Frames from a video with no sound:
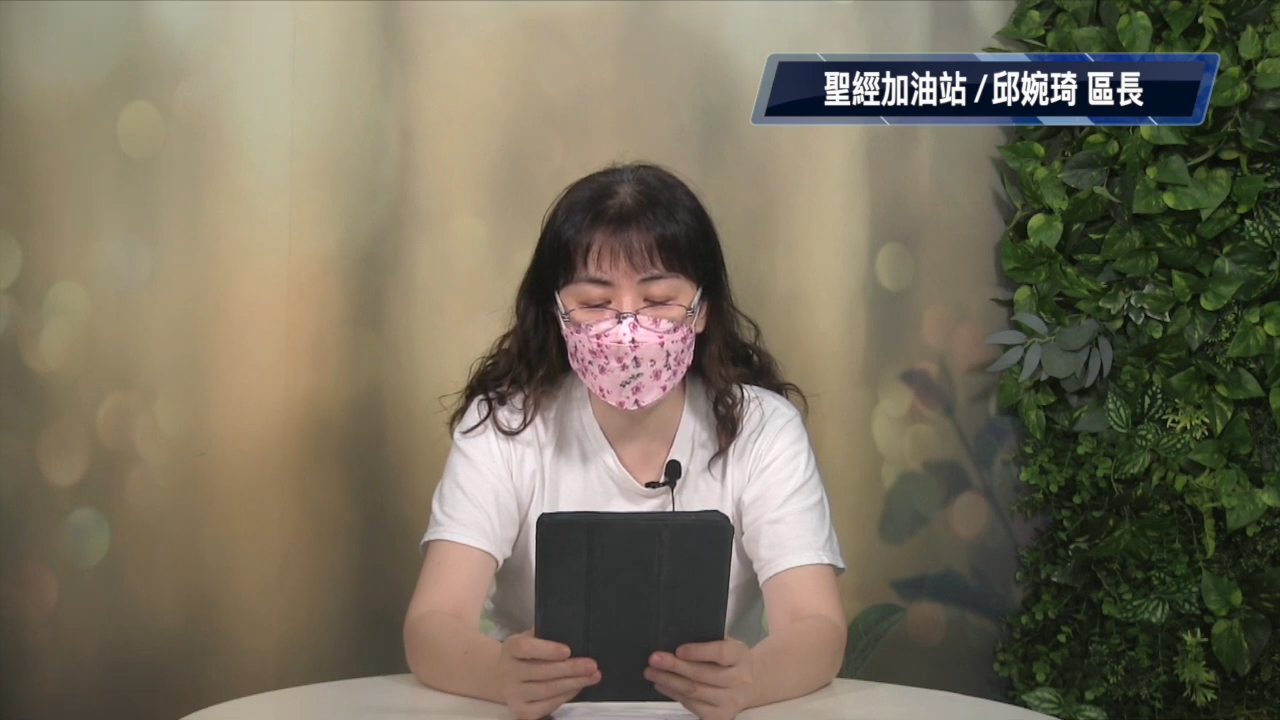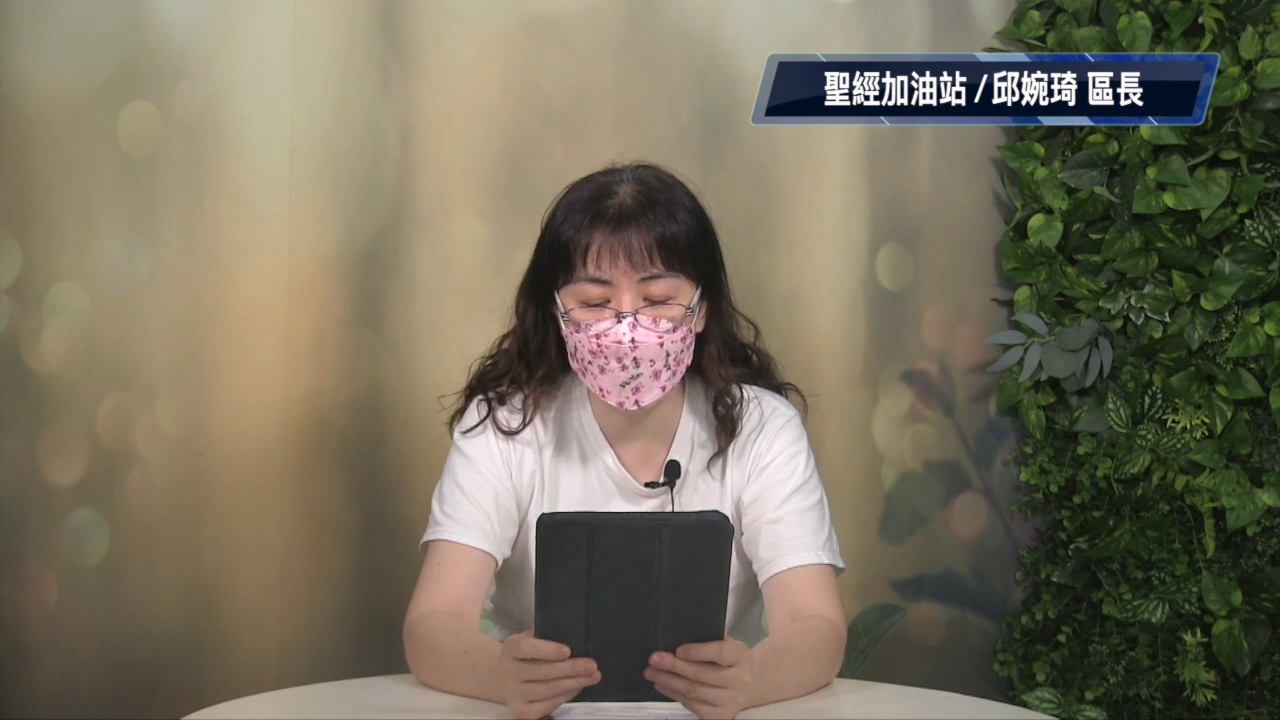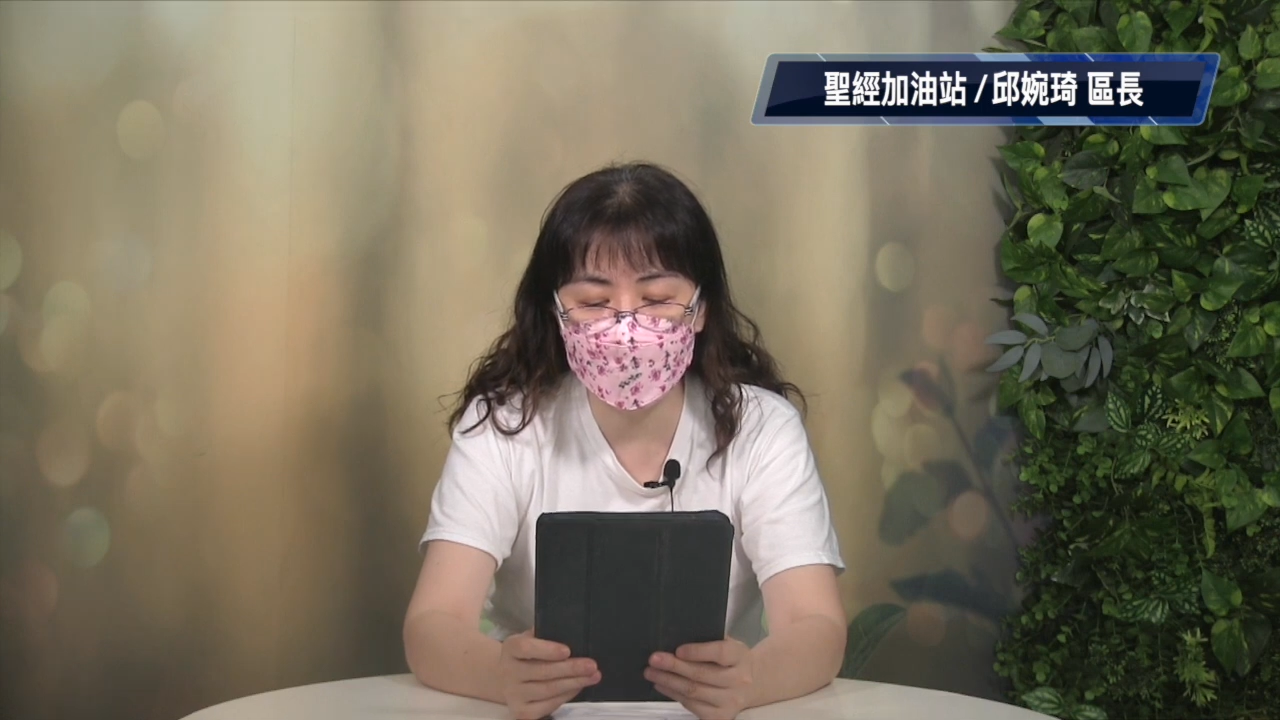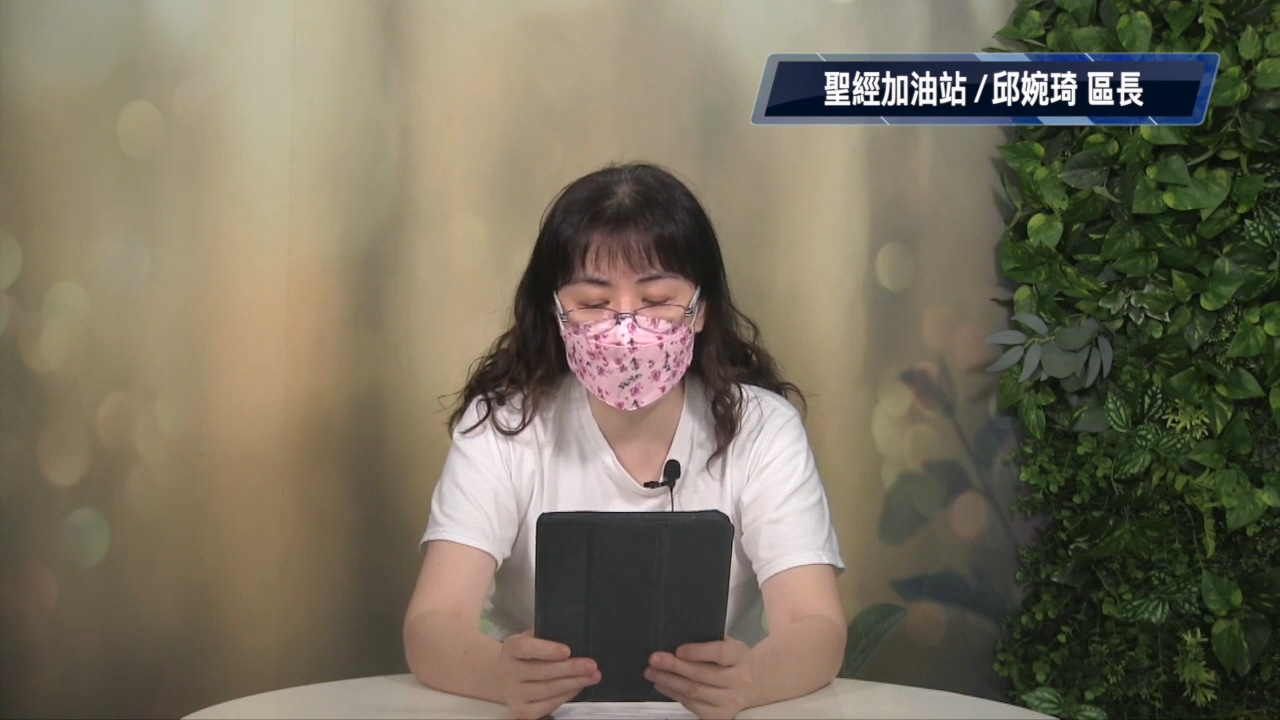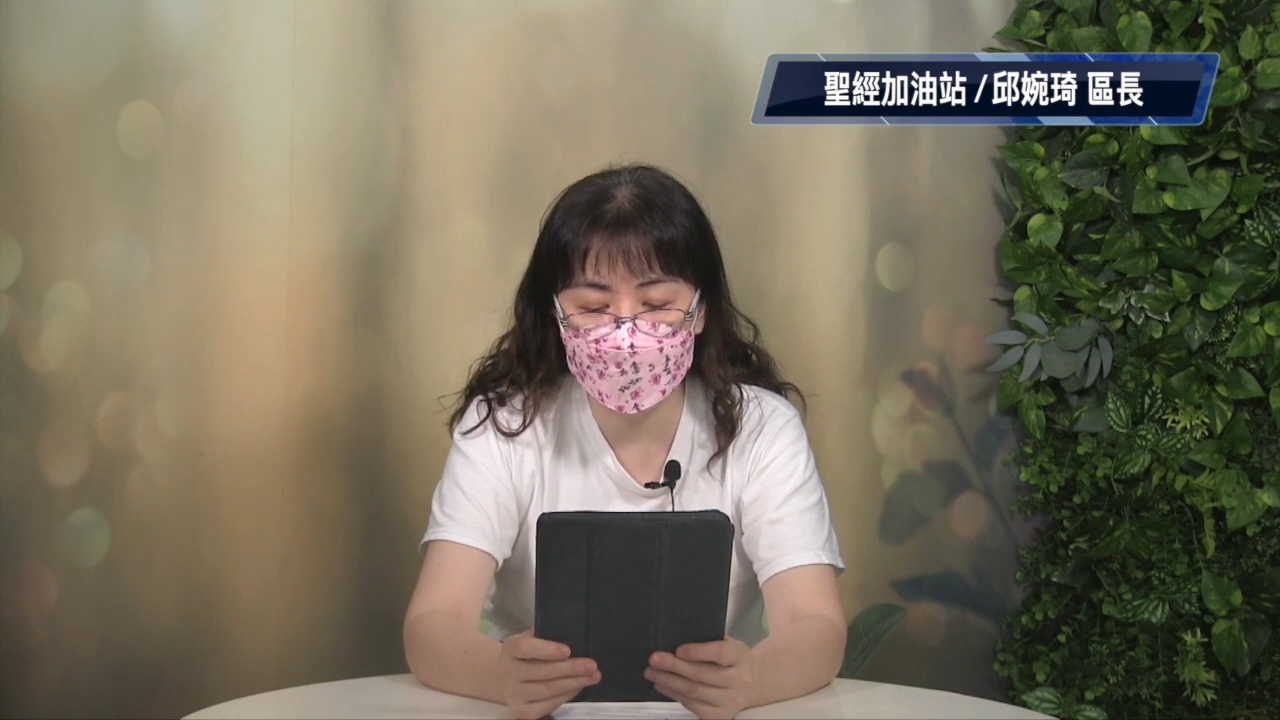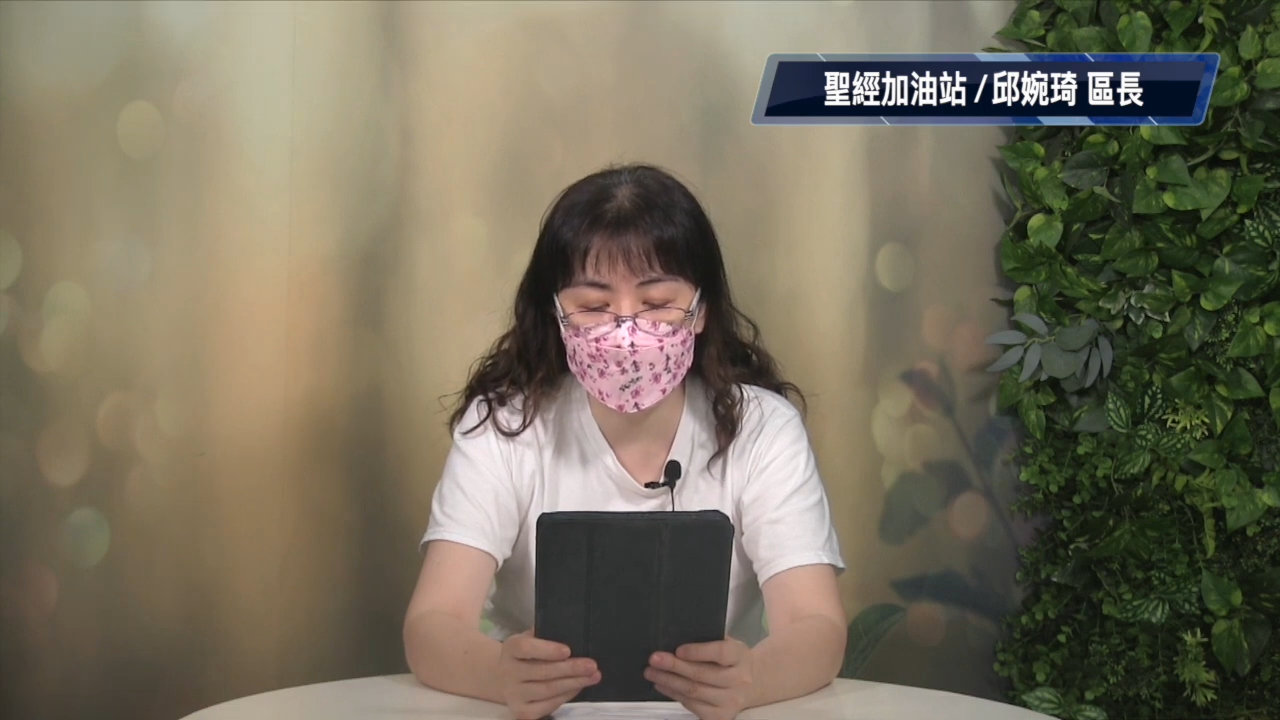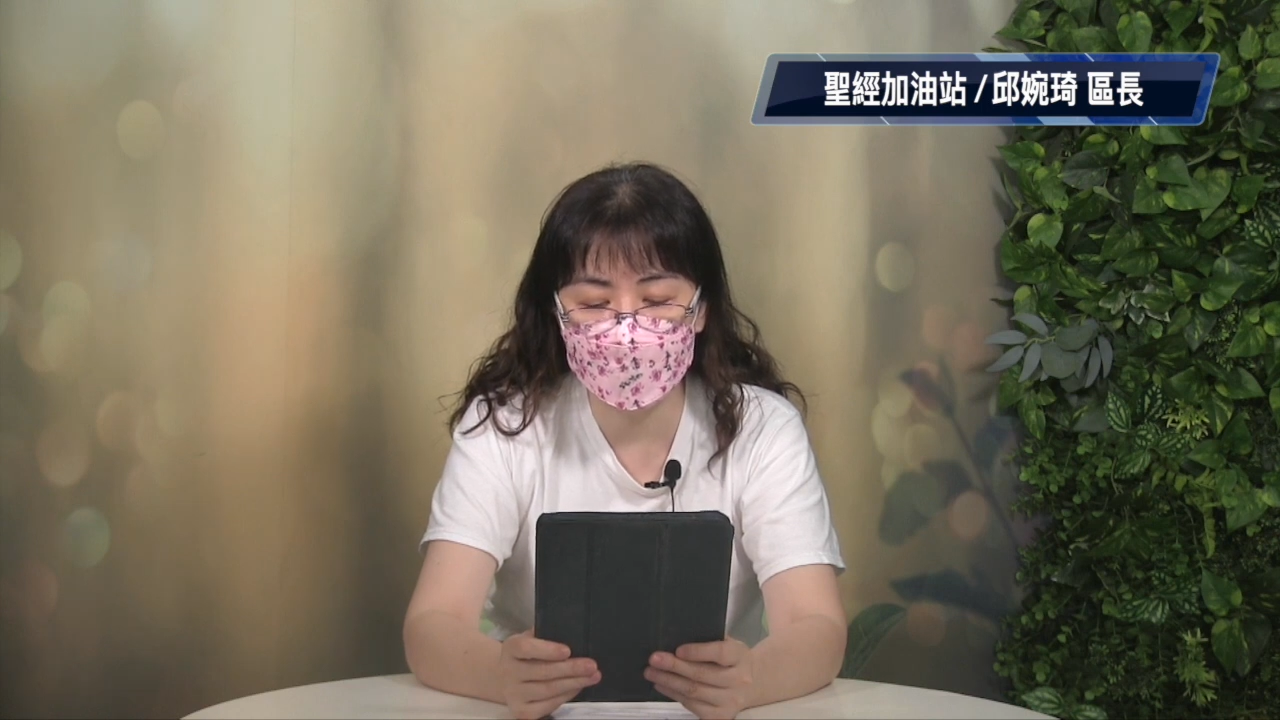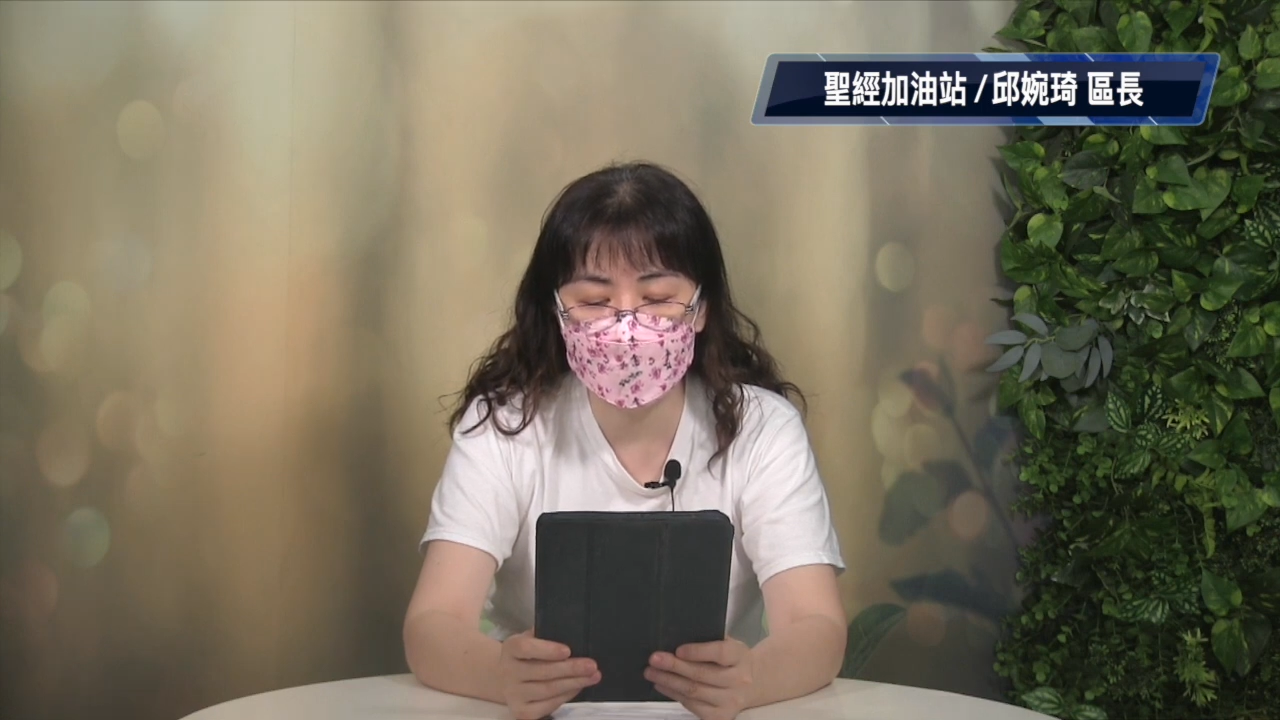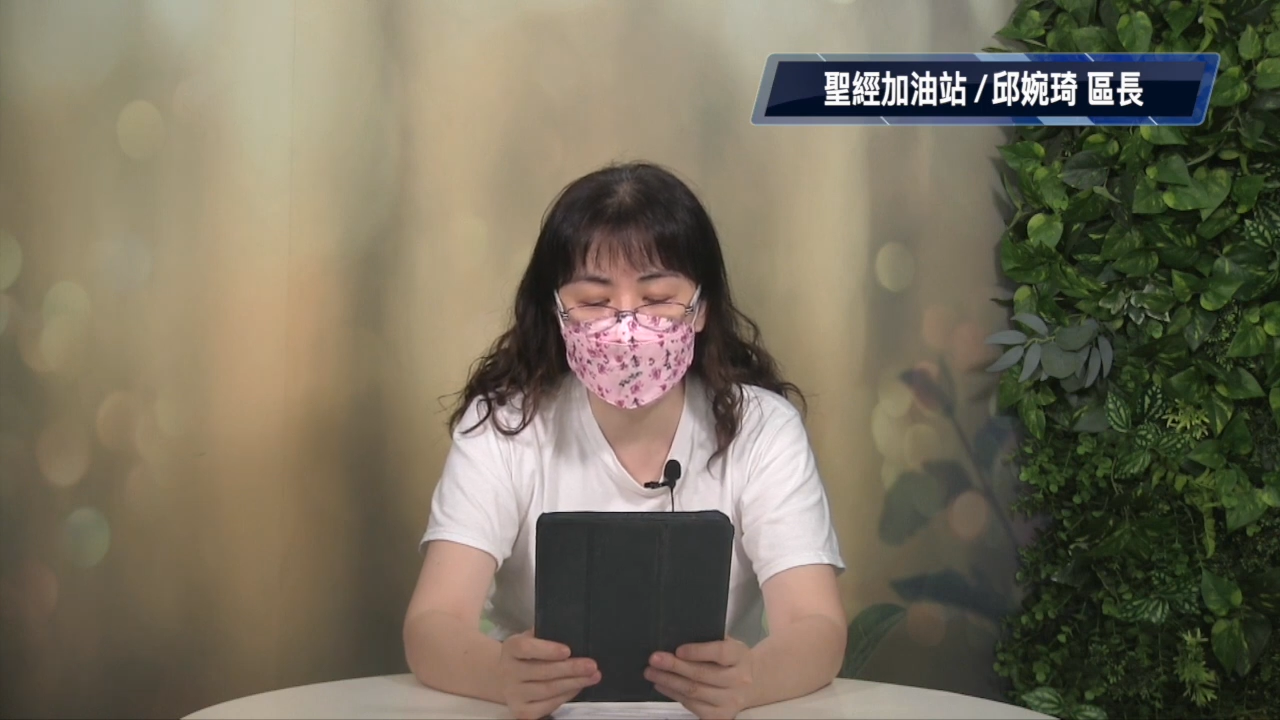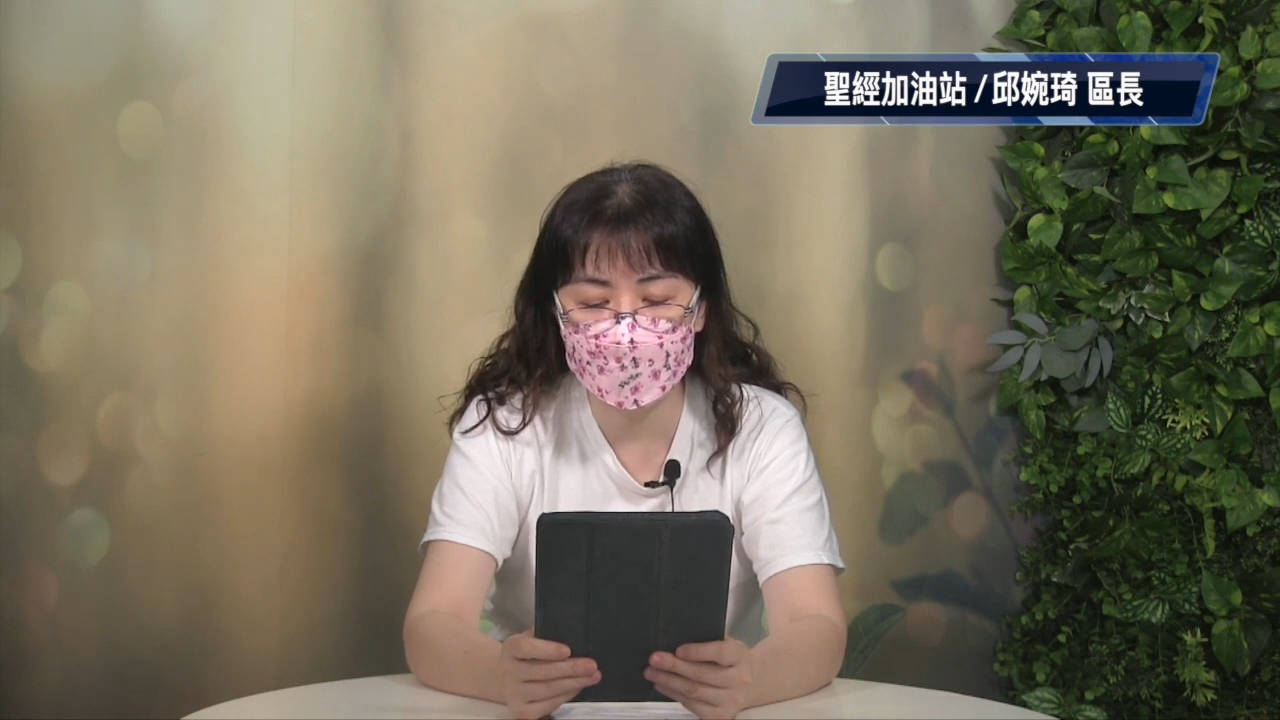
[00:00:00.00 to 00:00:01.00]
罪和